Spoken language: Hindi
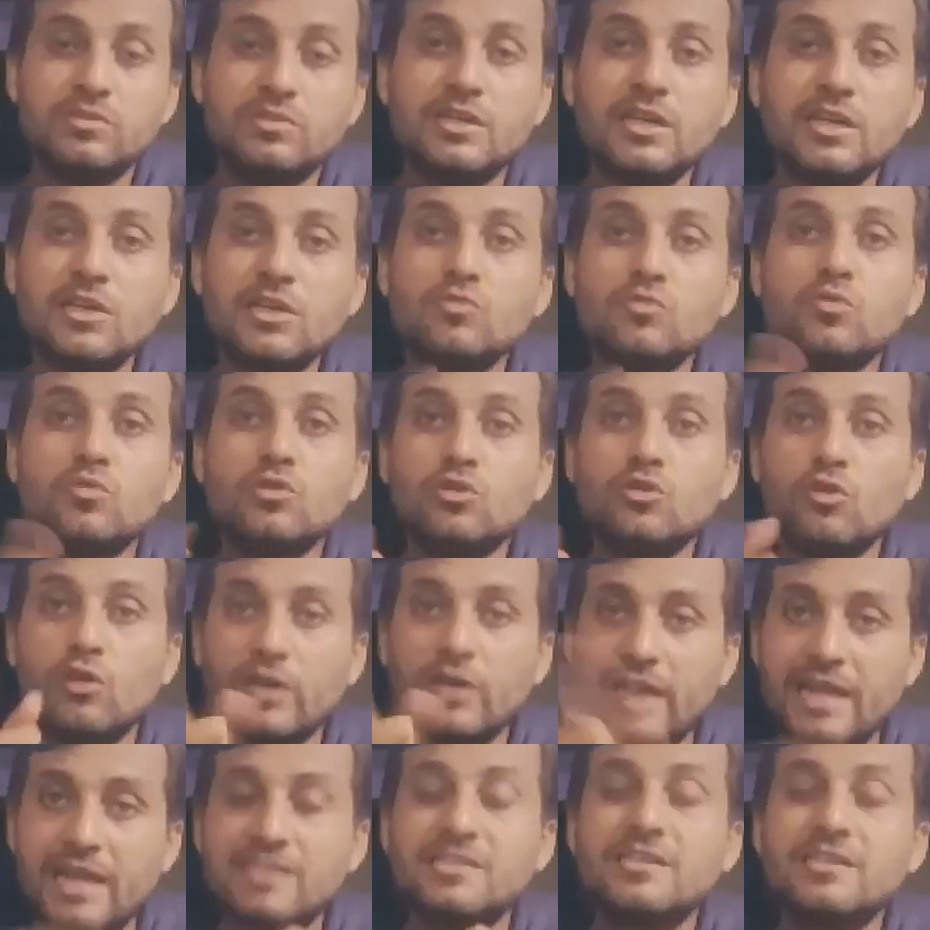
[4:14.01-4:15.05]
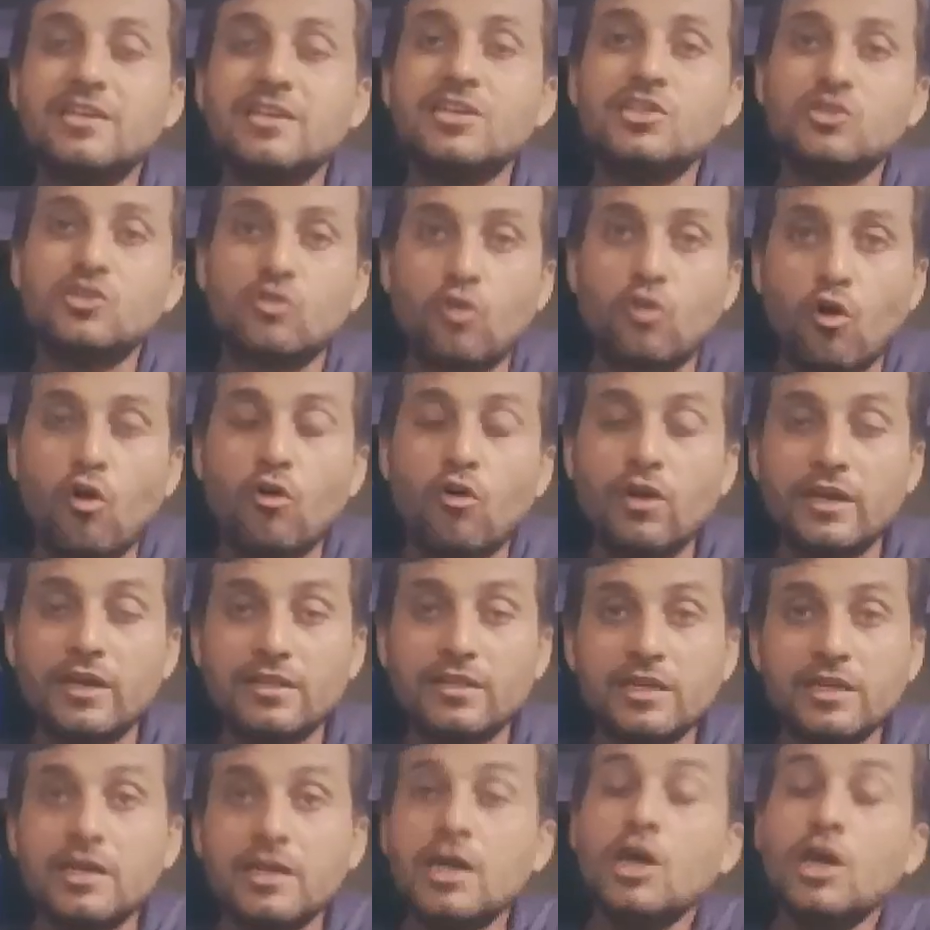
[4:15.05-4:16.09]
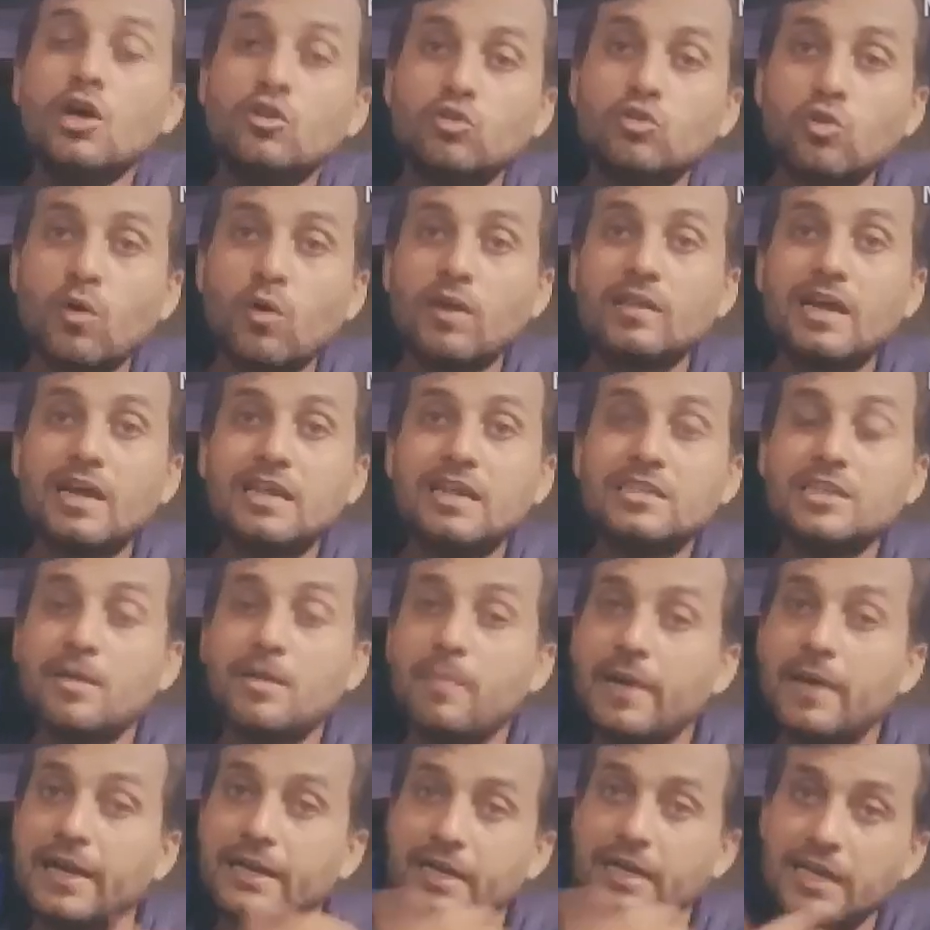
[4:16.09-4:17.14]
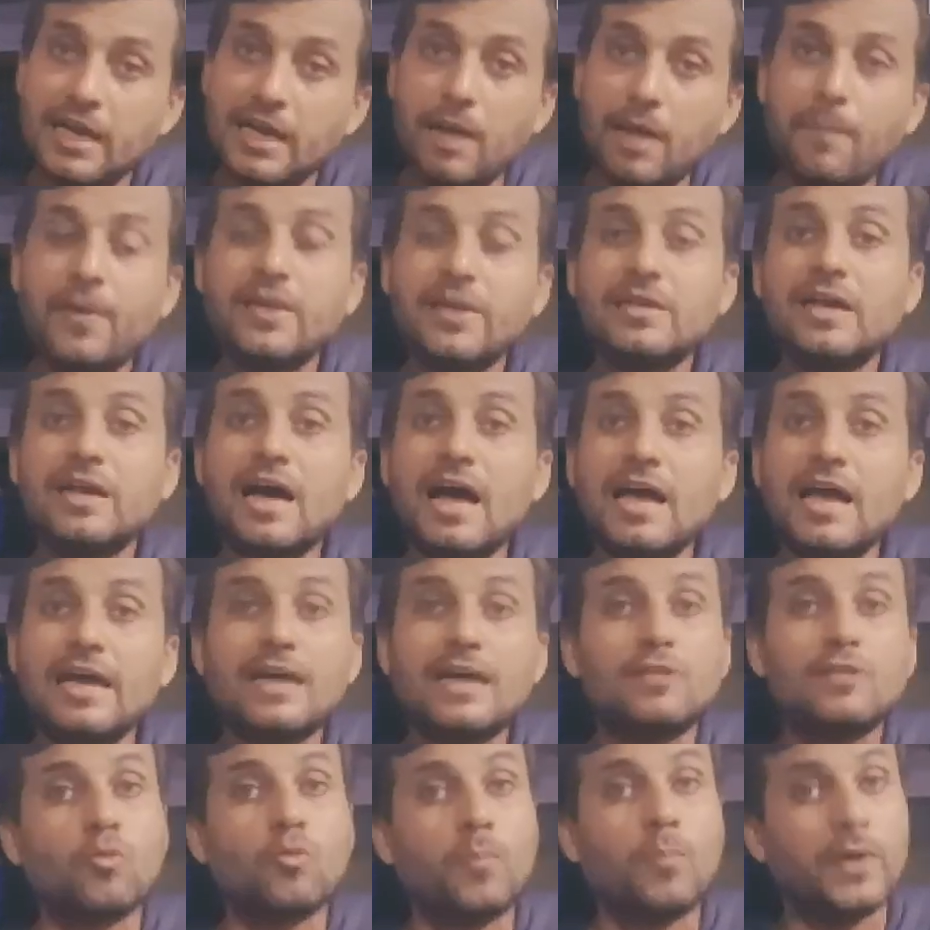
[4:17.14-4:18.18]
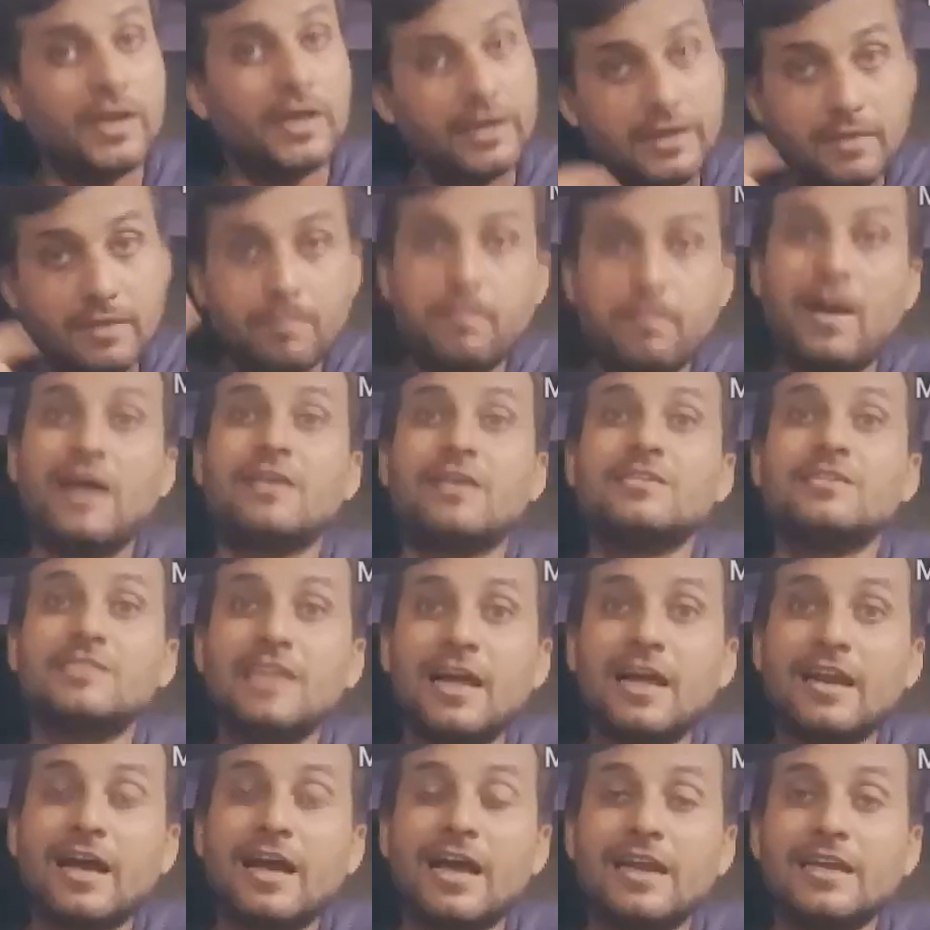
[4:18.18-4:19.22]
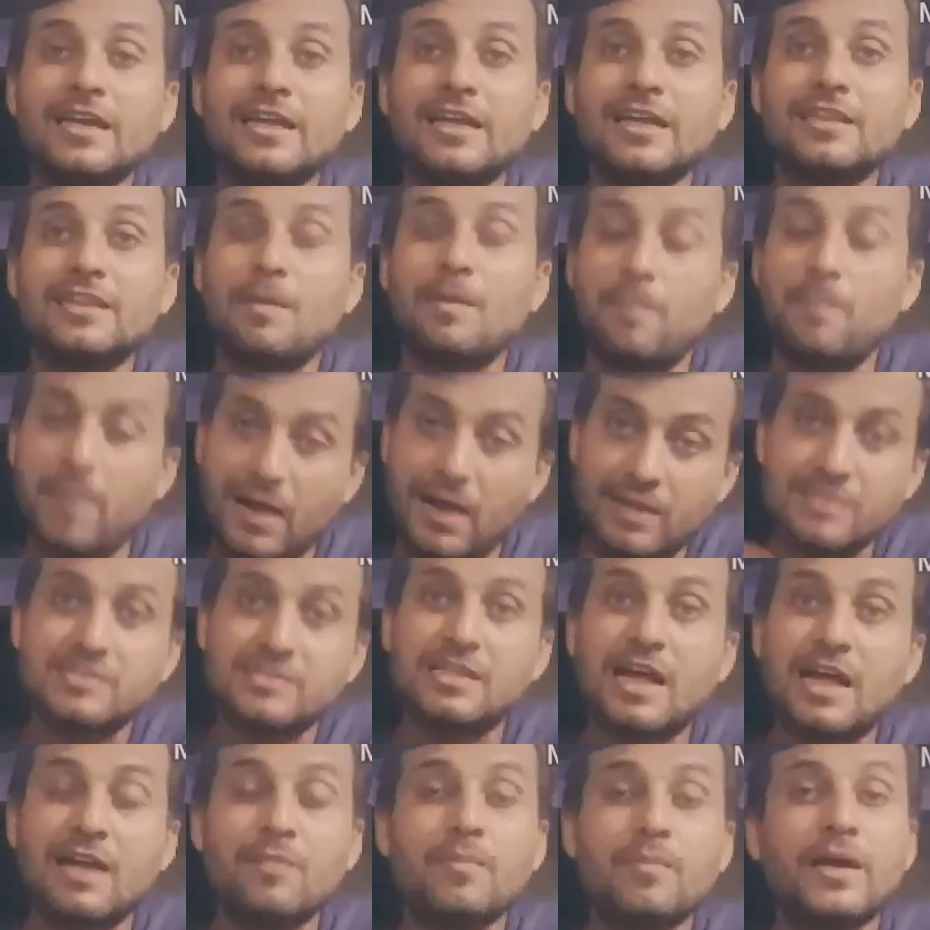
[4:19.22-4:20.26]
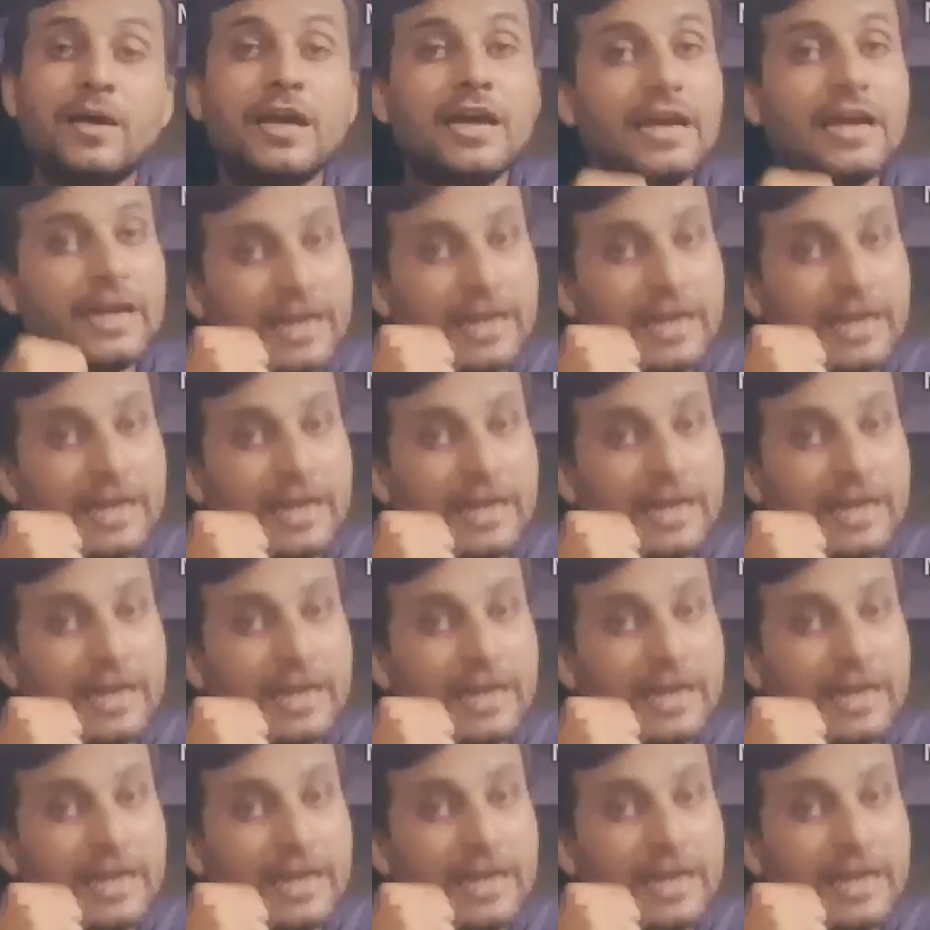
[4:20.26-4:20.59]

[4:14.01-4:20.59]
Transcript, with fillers: सीरीज हुई थी और टेस्ट सीरीज ड्रॉ हो गई थी 2006 में इंडिया फिर यहाँ आया तो फिर पाकिस्तान हार गया था पाकिस्तान में